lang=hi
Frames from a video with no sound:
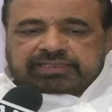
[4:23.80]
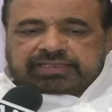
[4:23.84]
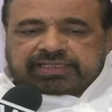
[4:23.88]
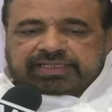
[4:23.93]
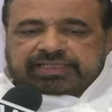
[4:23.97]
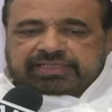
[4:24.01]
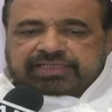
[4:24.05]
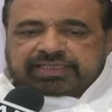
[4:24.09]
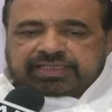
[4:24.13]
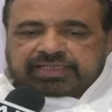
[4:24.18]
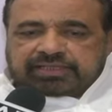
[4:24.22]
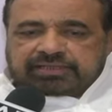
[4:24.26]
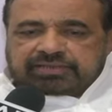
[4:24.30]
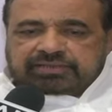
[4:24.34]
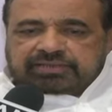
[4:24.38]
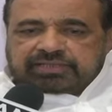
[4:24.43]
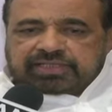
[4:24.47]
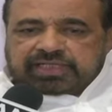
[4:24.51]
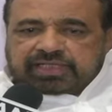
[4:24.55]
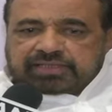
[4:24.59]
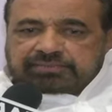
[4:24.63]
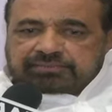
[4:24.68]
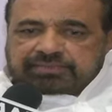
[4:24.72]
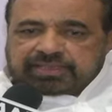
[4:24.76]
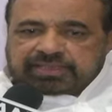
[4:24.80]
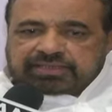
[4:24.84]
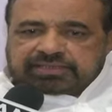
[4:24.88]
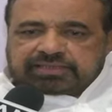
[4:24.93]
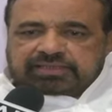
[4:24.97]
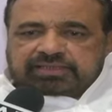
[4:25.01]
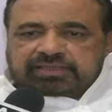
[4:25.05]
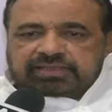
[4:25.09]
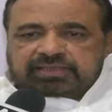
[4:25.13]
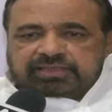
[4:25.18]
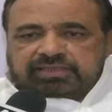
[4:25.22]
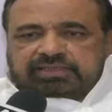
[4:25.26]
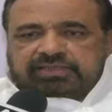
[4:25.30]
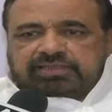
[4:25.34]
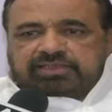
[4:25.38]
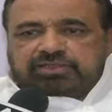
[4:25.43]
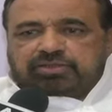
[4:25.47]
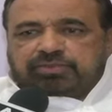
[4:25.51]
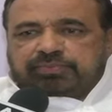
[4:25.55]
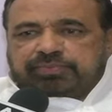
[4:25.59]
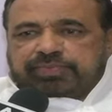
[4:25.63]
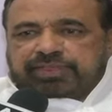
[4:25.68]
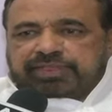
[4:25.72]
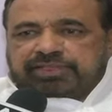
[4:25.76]
देखिए जनमत की
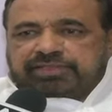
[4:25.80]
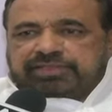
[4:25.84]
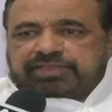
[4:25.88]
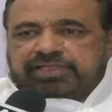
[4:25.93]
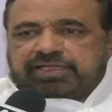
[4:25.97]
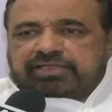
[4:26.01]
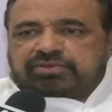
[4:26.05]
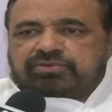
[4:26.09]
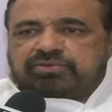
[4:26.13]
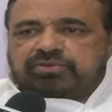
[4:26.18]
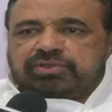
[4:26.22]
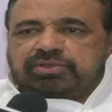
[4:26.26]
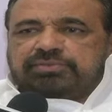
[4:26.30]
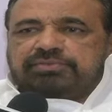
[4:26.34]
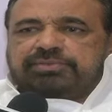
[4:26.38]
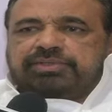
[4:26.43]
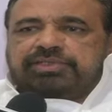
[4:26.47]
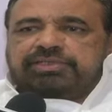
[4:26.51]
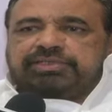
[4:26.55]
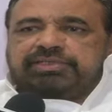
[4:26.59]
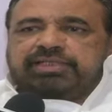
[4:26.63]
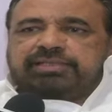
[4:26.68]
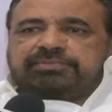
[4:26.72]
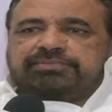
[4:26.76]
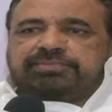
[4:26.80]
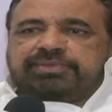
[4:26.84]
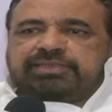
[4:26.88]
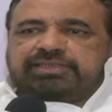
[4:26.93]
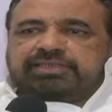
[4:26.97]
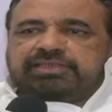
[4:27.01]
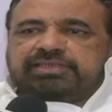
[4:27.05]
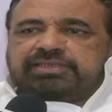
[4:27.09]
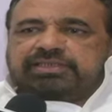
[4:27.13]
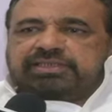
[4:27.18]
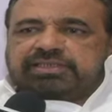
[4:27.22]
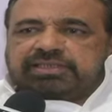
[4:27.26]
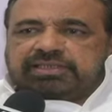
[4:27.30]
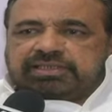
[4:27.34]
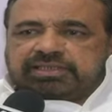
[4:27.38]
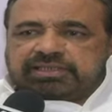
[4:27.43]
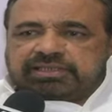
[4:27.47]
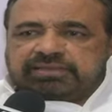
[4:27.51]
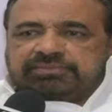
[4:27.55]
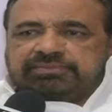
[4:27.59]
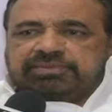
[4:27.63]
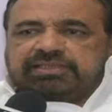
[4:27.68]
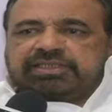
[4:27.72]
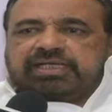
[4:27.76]
उपेक्षा कोई भी
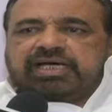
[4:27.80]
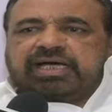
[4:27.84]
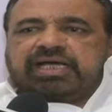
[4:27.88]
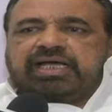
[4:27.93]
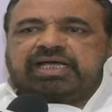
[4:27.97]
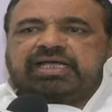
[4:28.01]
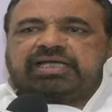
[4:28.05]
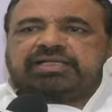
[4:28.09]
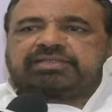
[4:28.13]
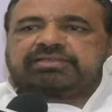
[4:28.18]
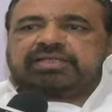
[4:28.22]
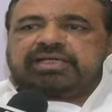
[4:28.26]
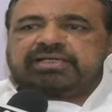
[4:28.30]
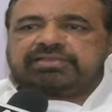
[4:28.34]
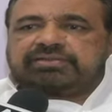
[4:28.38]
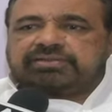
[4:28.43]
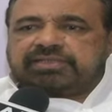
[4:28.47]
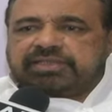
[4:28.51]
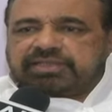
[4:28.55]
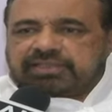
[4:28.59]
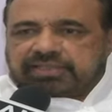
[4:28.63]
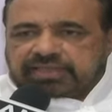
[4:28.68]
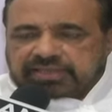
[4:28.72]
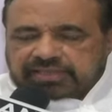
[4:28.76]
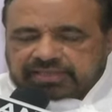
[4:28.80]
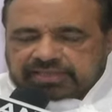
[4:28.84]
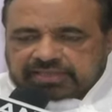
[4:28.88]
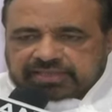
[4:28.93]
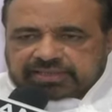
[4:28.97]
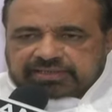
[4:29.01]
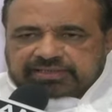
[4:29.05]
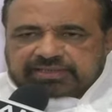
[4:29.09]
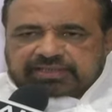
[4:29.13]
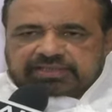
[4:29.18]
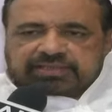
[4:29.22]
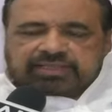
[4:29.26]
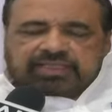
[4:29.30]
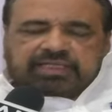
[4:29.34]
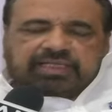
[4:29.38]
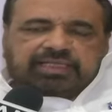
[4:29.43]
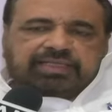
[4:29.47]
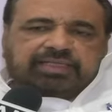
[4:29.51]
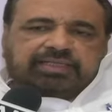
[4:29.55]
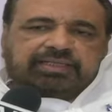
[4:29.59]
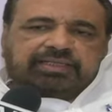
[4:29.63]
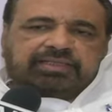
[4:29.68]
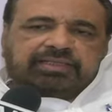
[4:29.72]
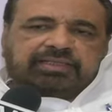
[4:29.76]
जनप्रतिनिधि विधायक सांसद नहीं कर सकता
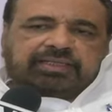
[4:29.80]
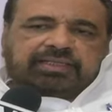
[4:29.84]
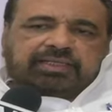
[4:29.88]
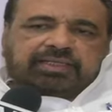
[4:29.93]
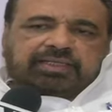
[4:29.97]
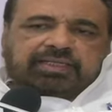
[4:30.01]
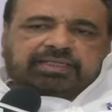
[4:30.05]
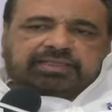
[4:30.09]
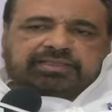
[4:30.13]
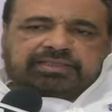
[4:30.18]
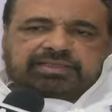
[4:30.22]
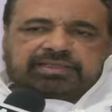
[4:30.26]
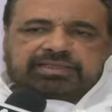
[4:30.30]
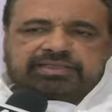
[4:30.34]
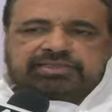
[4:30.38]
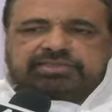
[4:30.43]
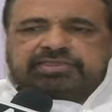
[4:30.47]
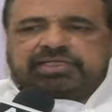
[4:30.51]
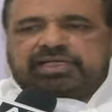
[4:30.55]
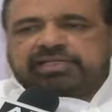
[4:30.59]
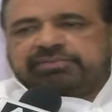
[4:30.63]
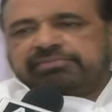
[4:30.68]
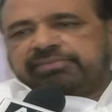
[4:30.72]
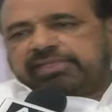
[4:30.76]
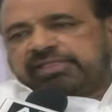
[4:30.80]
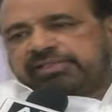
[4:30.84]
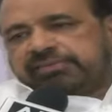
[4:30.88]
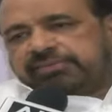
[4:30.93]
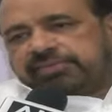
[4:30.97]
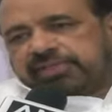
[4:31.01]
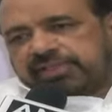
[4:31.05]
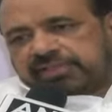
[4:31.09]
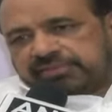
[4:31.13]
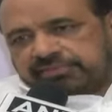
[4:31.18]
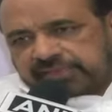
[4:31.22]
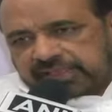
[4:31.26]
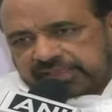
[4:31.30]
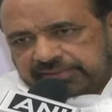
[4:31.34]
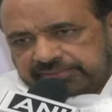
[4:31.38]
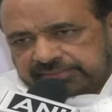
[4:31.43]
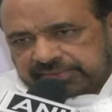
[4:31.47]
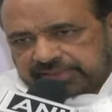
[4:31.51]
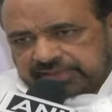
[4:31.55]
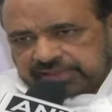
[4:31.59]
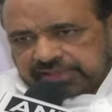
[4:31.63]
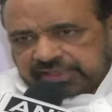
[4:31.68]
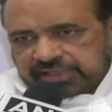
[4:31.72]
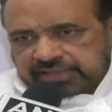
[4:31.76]
है यदि जनमत वर्तमान
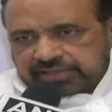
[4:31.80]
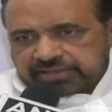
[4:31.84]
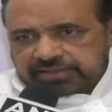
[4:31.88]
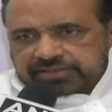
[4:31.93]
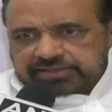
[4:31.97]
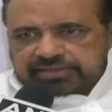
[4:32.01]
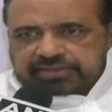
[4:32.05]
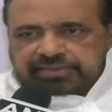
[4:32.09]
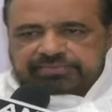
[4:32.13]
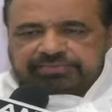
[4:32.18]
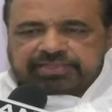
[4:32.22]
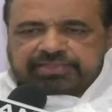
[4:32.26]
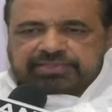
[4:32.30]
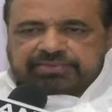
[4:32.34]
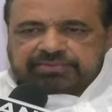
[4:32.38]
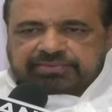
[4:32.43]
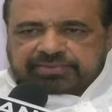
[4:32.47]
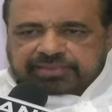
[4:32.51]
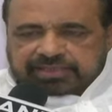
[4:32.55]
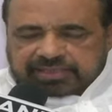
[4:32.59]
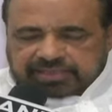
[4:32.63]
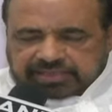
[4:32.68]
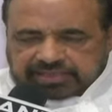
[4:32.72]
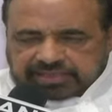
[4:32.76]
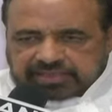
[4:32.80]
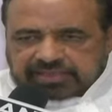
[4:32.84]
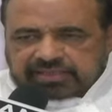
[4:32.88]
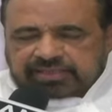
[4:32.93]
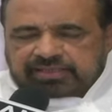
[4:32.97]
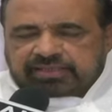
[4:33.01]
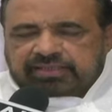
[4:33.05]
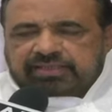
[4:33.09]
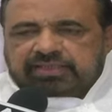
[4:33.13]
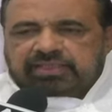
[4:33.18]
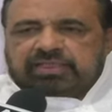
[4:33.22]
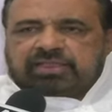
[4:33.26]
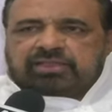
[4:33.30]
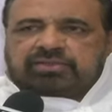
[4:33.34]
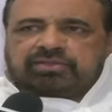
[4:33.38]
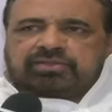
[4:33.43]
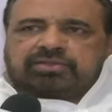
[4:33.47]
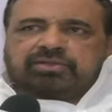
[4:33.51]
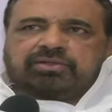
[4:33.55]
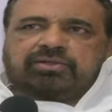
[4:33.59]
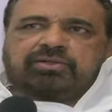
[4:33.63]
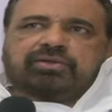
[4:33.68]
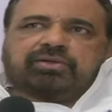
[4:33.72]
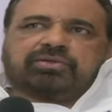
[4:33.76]
में कांग्रेस के पक्ष में नहीं है
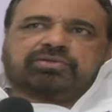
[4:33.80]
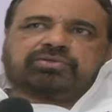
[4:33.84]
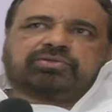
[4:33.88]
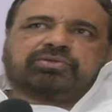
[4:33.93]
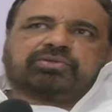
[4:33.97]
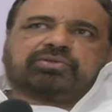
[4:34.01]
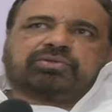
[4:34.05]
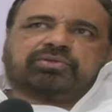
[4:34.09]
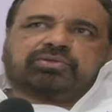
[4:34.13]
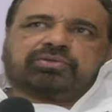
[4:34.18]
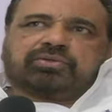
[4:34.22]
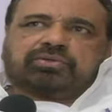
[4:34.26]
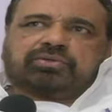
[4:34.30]
तो जो